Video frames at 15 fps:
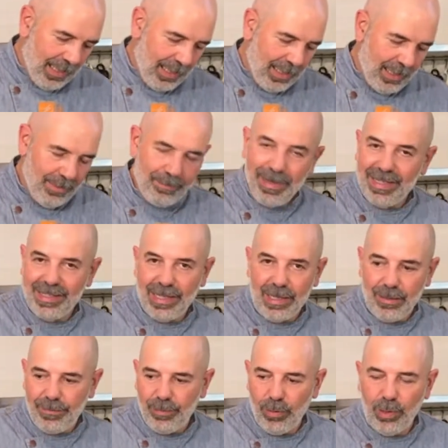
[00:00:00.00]
a
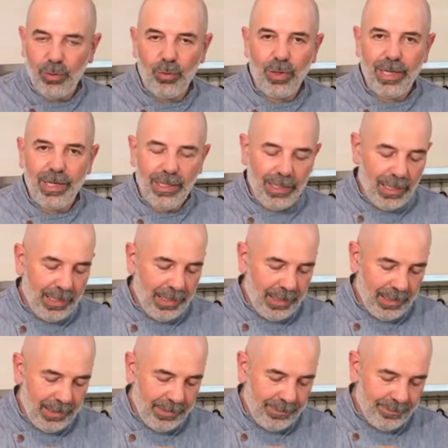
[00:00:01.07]
passare al frullatore
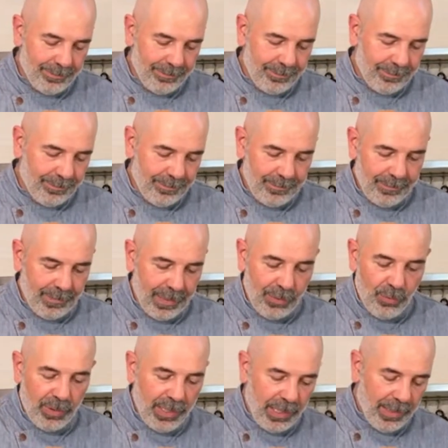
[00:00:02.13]
la, le
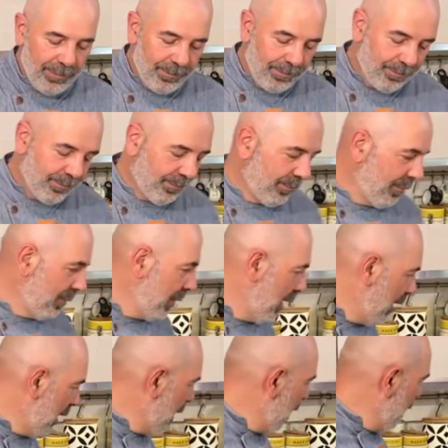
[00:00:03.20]
zucchine
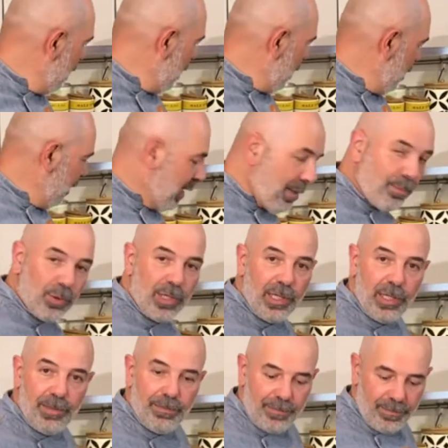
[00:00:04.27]
tempo
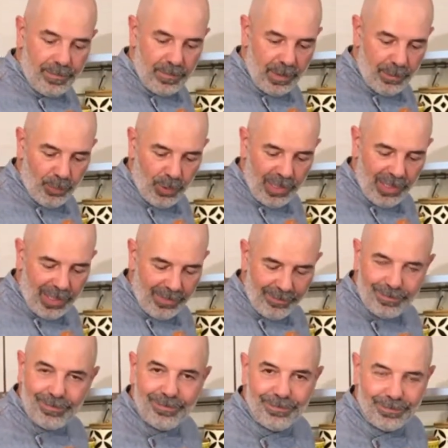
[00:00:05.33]
di, di pulire
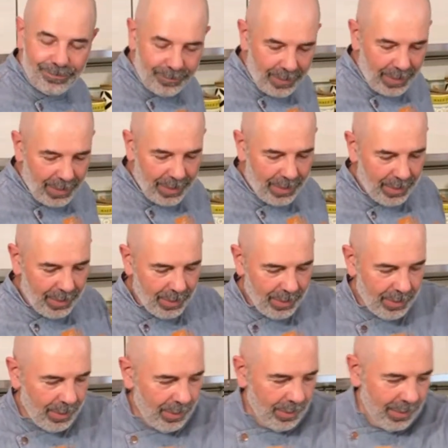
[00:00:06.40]

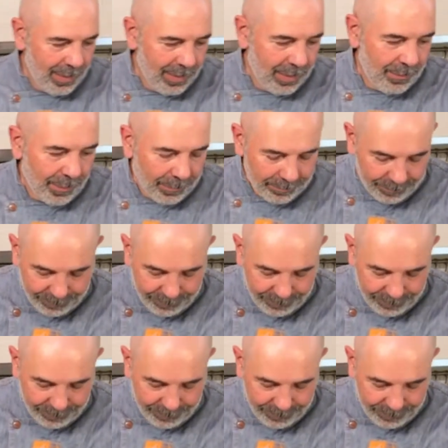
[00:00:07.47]
e, e si fa